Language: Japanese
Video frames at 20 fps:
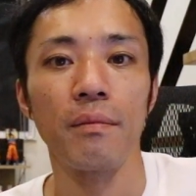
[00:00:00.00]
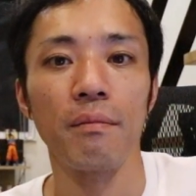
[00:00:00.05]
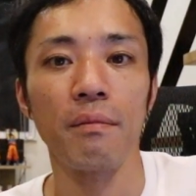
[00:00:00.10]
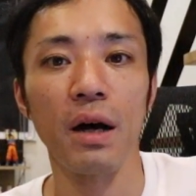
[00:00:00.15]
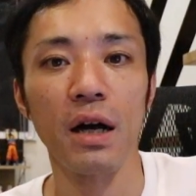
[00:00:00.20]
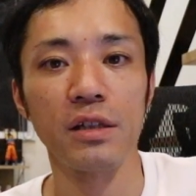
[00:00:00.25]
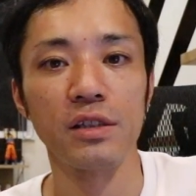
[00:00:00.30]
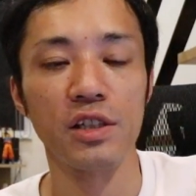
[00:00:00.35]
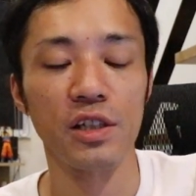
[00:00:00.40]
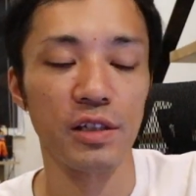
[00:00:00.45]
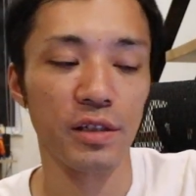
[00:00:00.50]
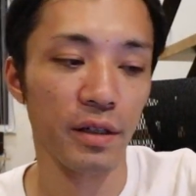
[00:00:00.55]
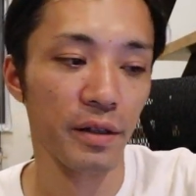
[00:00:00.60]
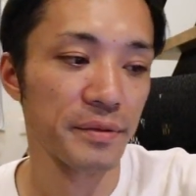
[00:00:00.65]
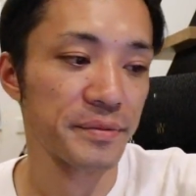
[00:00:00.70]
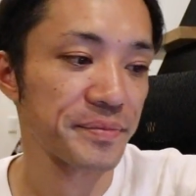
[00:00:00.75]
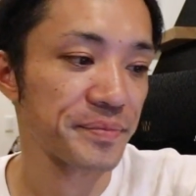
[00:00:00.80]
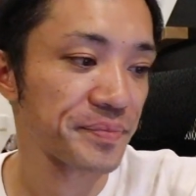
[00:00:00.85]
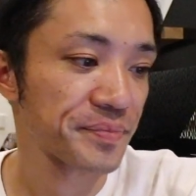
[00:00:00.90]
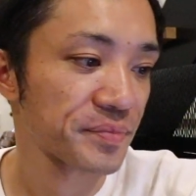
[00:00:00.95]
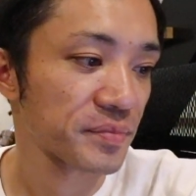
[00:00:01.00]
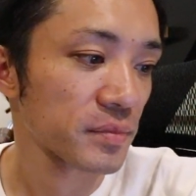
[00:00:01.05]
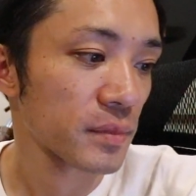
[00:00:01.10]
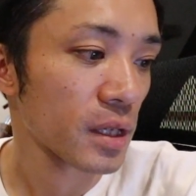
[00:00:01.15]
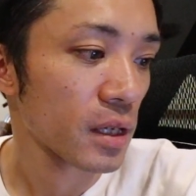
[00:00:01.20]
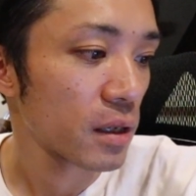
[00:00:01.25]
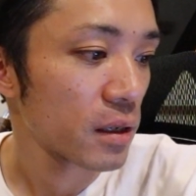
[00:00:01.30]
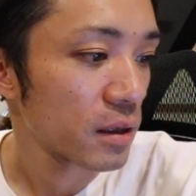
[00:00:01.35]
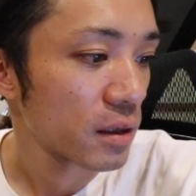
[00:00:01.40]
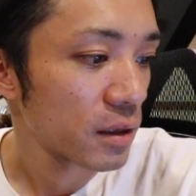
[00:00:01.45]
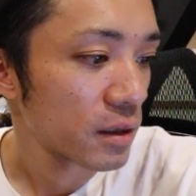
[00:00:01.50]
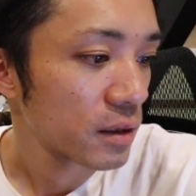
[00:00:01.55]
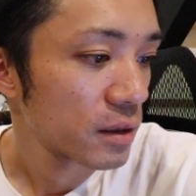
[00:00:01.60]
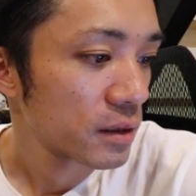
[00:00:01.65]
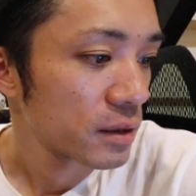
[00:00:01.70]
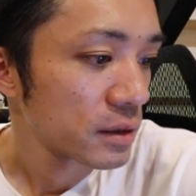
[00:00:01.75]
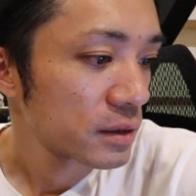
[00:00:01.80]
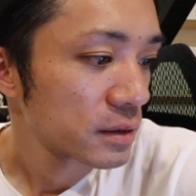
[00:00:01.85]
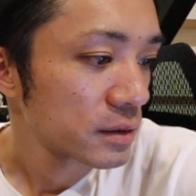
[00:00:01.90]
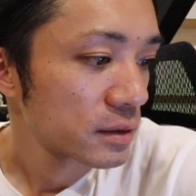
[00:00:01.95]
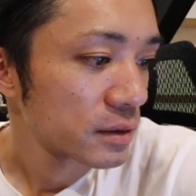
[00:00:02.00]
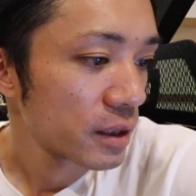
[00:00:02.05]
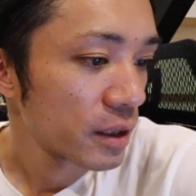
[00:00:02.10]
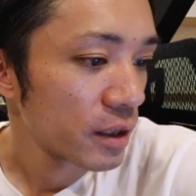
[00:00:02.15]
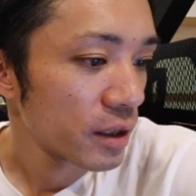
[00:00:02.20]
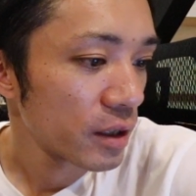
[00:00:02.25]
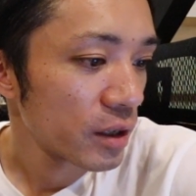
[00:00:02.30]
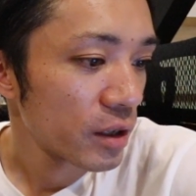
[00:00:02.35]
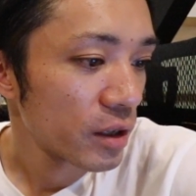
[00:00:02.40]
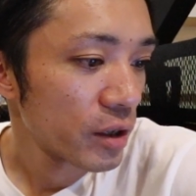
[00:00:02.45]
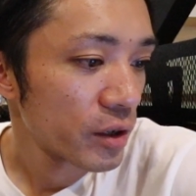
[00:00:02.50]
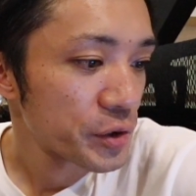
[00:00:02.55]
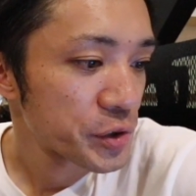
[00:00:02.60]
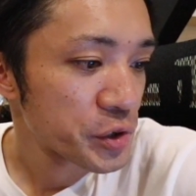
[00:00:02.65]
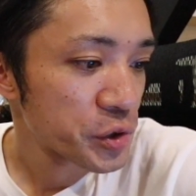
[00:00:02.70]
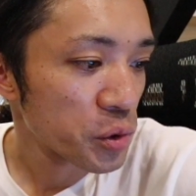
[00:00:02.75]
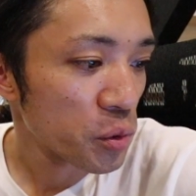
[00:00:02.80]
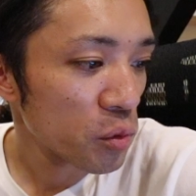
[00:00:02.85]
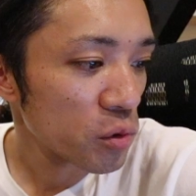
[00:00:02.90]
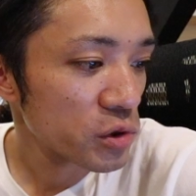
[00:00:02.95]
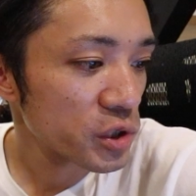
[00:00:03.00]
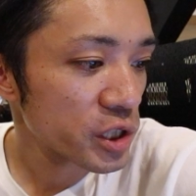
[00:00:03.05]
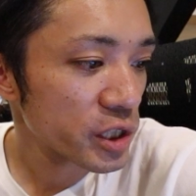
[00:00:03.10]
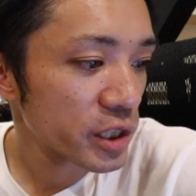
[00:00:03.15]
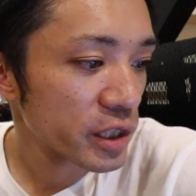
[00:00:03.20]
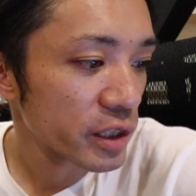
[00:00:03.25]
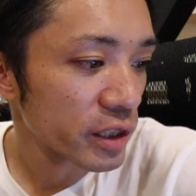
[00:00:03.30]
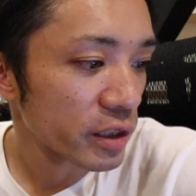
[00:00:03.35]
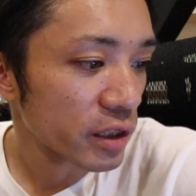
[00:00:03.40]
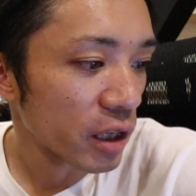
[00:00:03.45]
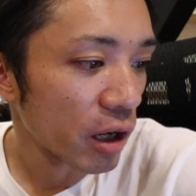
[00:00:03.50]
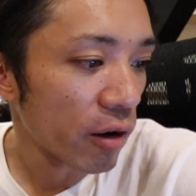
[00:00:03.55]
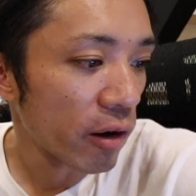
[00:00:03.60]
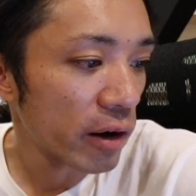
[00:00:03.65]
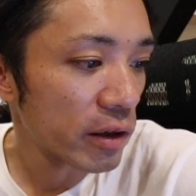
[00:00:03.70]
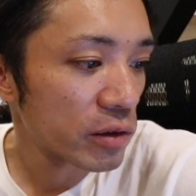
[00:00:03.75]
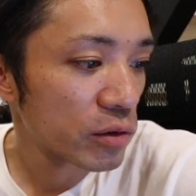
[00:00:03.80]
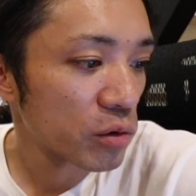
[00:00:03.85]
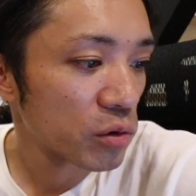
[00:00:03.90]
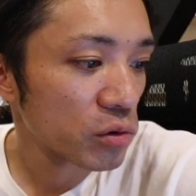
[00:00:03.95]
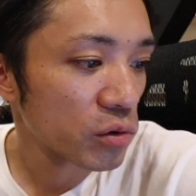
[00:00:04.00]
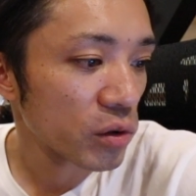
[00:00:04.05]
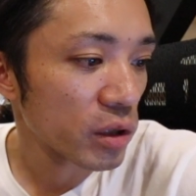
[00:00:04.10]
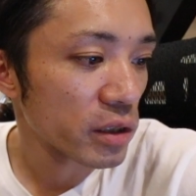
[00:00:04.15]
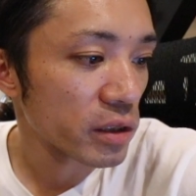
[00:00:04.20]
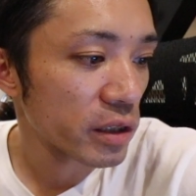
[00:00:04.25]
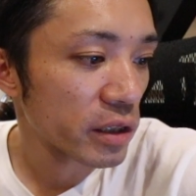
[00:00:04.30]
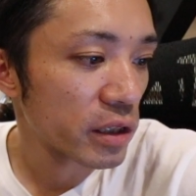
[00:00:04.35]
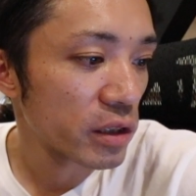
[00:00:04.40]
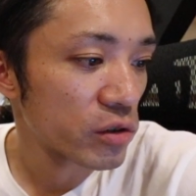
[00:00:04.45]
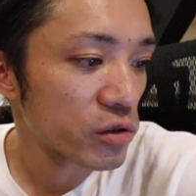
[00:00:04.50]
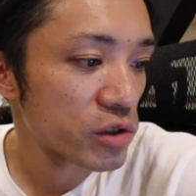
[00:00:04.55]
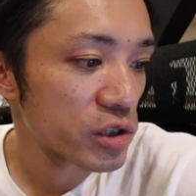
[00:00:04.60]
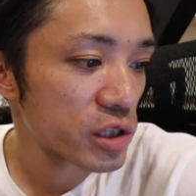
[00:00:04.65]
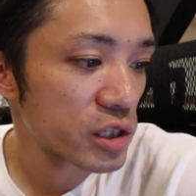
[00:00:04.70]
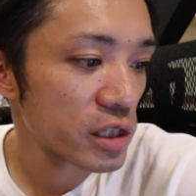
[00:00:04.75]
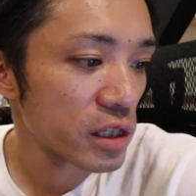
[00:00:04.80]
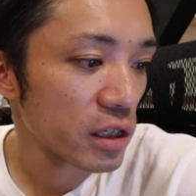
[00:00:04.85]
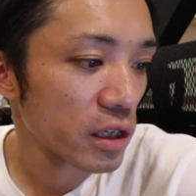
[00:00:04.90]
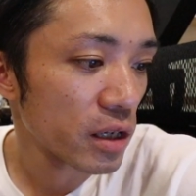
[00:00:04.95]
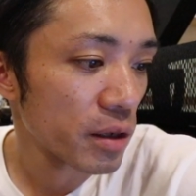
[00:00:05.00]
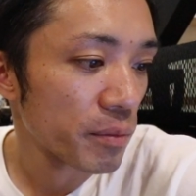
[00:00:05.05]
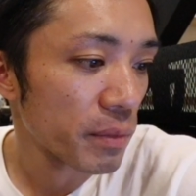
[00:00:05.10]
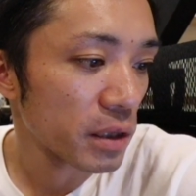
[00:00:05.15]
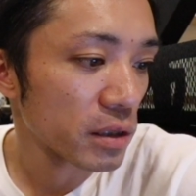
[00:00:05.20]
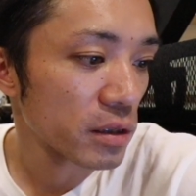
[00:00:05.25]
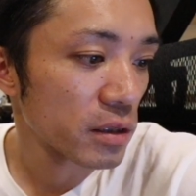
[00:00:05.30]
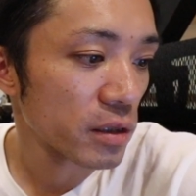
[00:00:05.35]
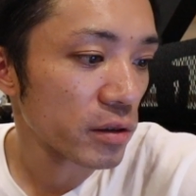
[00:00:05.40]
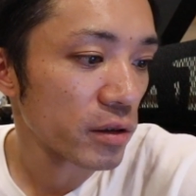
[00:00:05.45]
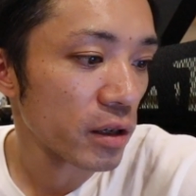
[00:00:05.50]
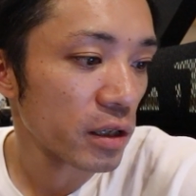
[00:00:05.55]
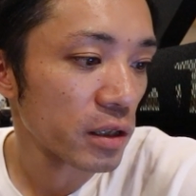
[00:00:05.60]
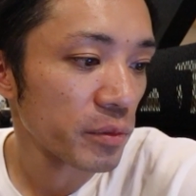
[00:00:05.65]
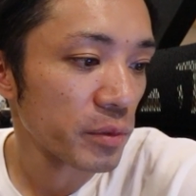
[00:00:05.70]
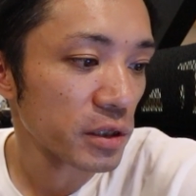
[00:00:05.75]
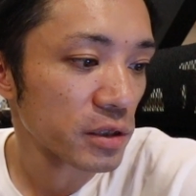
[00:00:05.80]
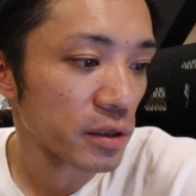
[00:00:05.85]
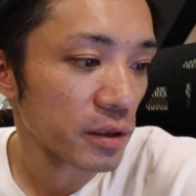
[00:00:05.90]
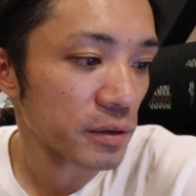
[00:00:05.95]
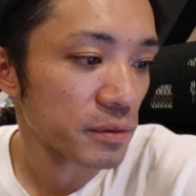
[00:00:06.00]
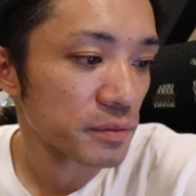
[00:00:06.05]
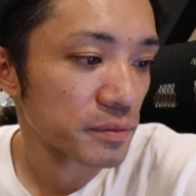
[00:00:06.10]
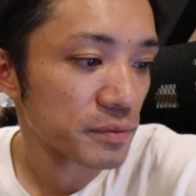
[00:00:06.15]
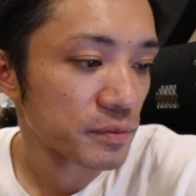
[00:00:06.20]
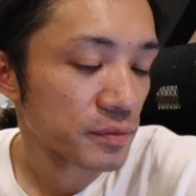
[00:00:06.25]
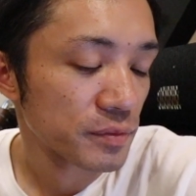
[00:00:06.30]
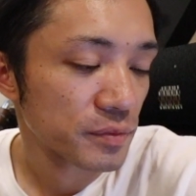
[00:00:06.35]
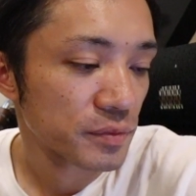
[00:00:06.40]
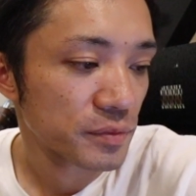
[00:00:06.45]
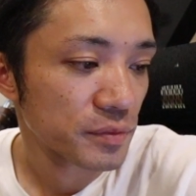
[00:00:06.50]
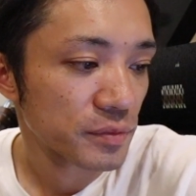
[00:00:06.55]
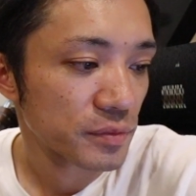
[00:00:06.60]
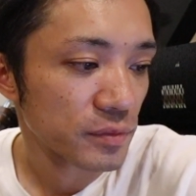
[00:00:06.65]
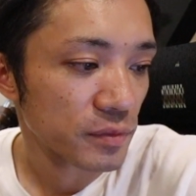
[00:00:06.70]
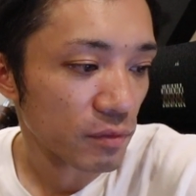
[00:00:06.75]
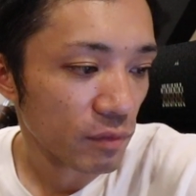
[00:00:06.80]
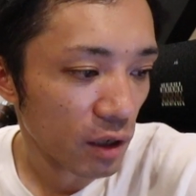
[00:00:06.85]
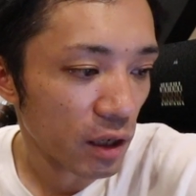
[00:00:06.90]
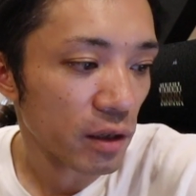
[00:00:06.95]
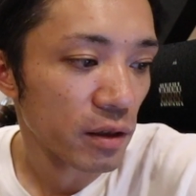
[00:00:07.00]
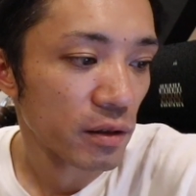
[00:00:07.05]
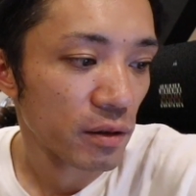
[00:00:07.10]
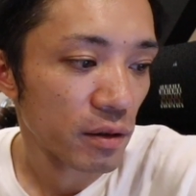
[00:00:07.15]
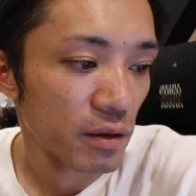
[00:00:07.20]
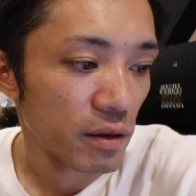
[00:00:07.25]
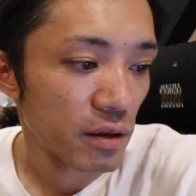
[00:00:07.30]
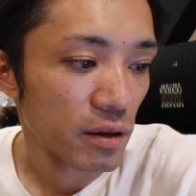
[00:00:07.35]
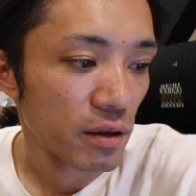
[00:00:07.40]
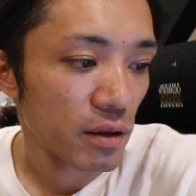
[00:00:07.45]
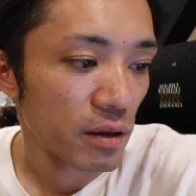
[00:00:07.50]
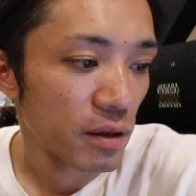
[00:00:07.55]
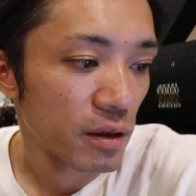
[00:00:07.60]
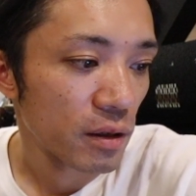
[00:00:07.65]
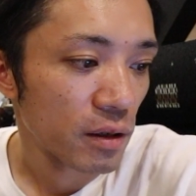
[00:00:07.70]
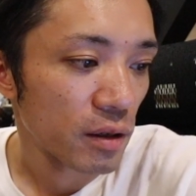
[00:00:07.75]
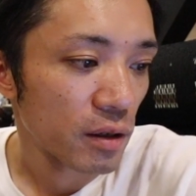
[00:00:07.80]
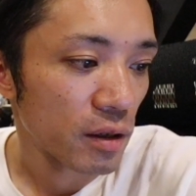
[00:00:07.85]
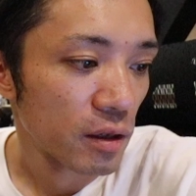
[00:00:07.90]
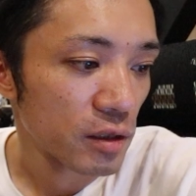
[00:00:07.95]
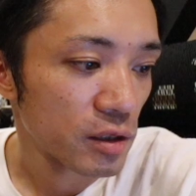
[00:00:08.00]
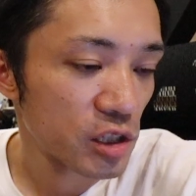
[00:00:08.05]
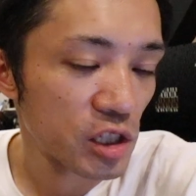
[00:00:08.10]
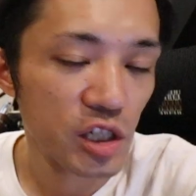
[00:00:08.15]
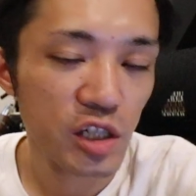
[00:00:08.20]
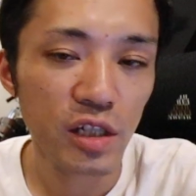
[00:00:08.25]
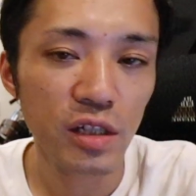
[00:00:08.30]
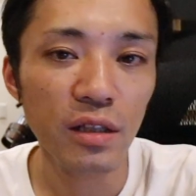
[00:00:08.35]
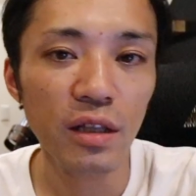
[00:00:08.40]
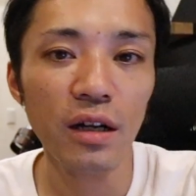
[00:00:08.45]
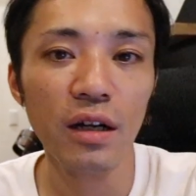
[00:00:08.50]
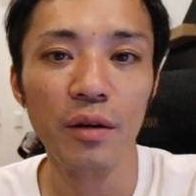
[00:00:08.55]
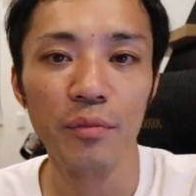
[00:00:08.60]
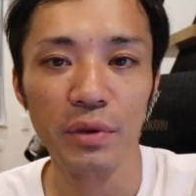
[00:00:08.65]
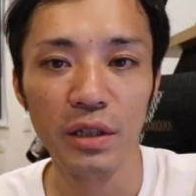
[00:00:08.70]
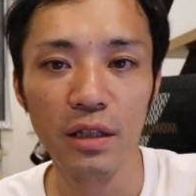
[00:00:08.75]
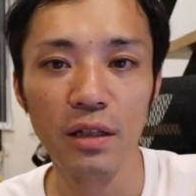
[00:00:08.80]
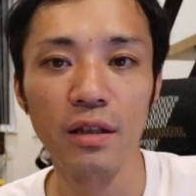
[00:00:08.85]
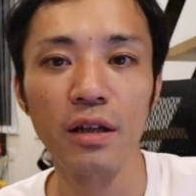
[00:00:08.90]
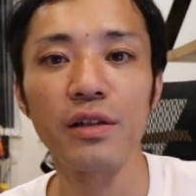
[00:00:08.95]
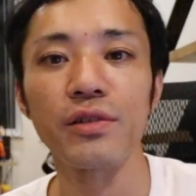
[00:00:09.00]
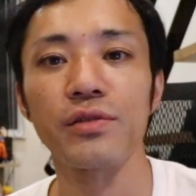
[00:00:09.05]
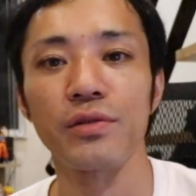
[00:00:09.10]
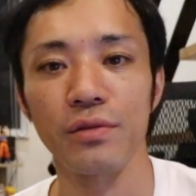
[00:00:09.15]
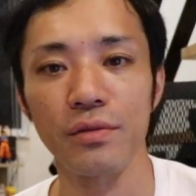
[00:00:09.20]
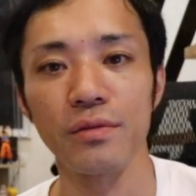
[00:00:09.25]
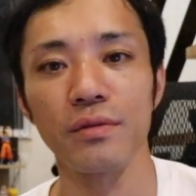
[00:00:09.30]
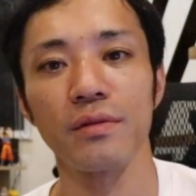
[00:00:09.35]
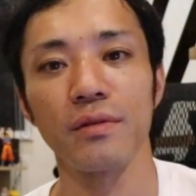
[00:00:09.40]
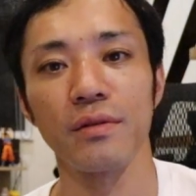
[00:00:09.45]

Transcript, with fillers: マーチンさん、えー、正直変わることができる自信が全くありませんはい自信なんかみんなないですよ